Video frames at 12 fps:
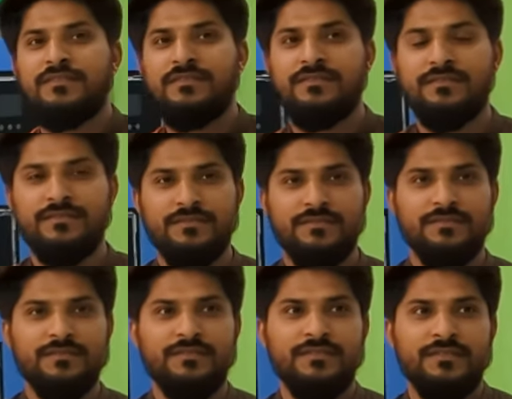तो ही उनको
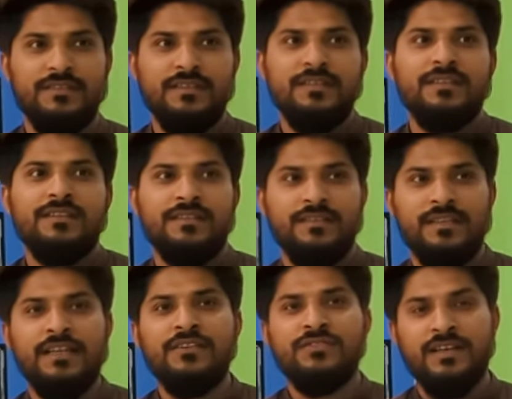रिजल्ट का पता लगेगा
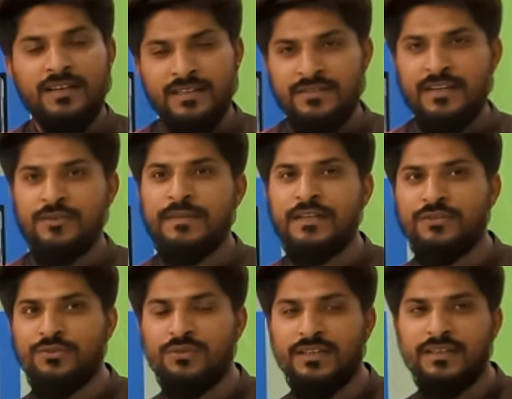नहीं इनशाला अच्छा
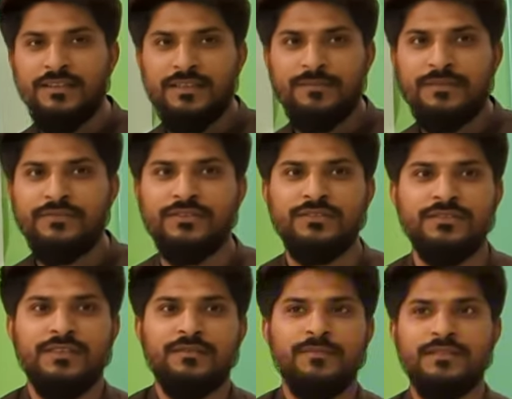एक्सपीरियंस होगा इनका भी
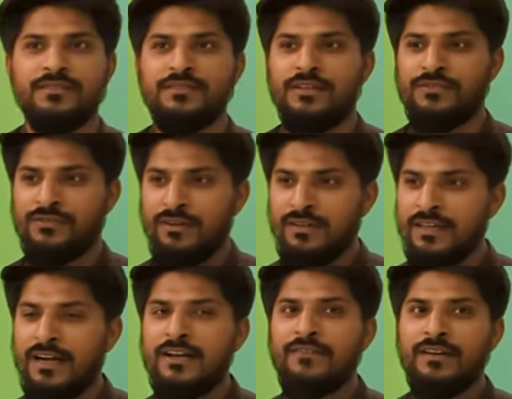चलें जी बस इंस्टॉल
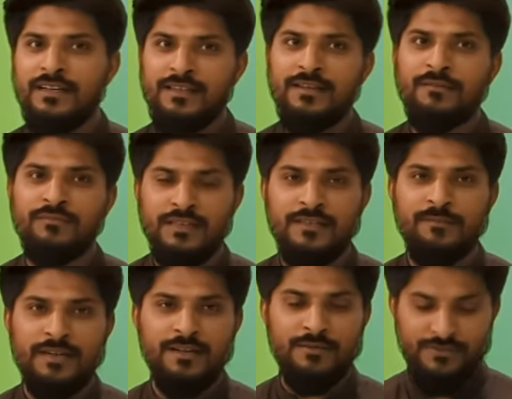करने वाले
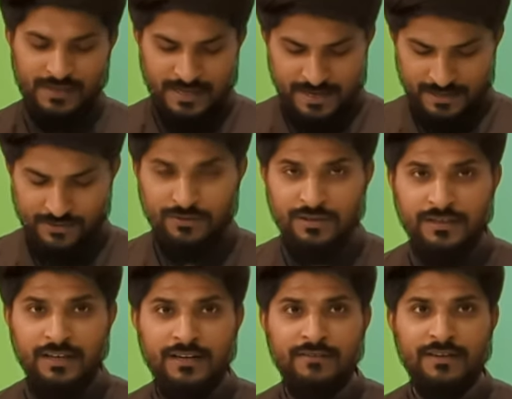मेरा मशवरा यही कि इंस्टॉल
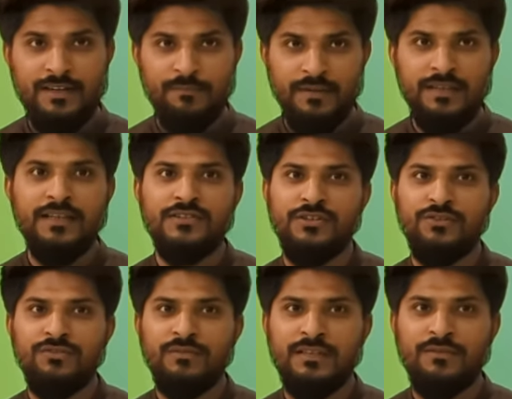करने वाले बंदे अच्छे
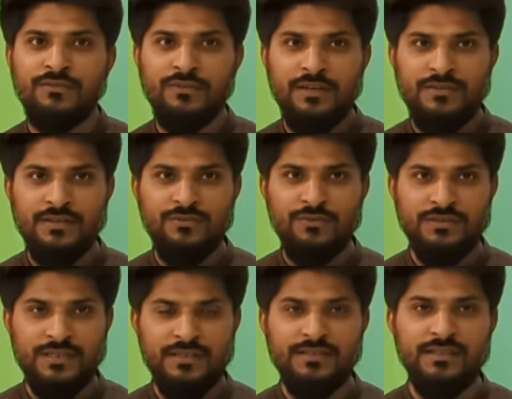हों मतलब इंस्टॉलेशन जो
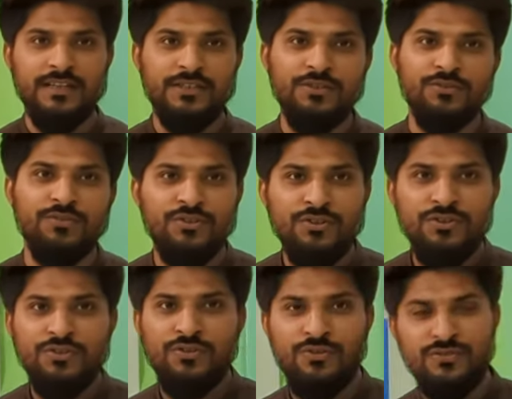अच्छे से जानते हो
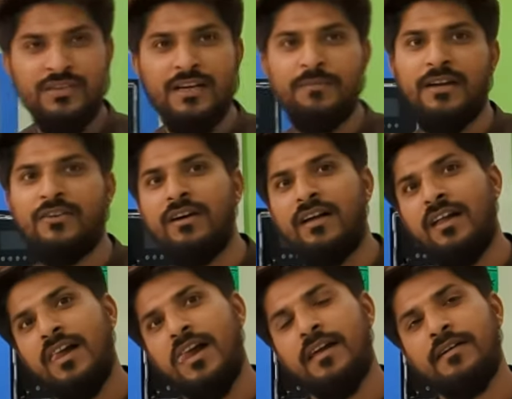देखिए इसमें हर
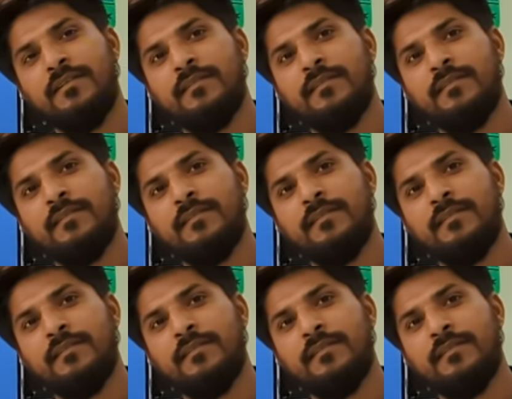चीज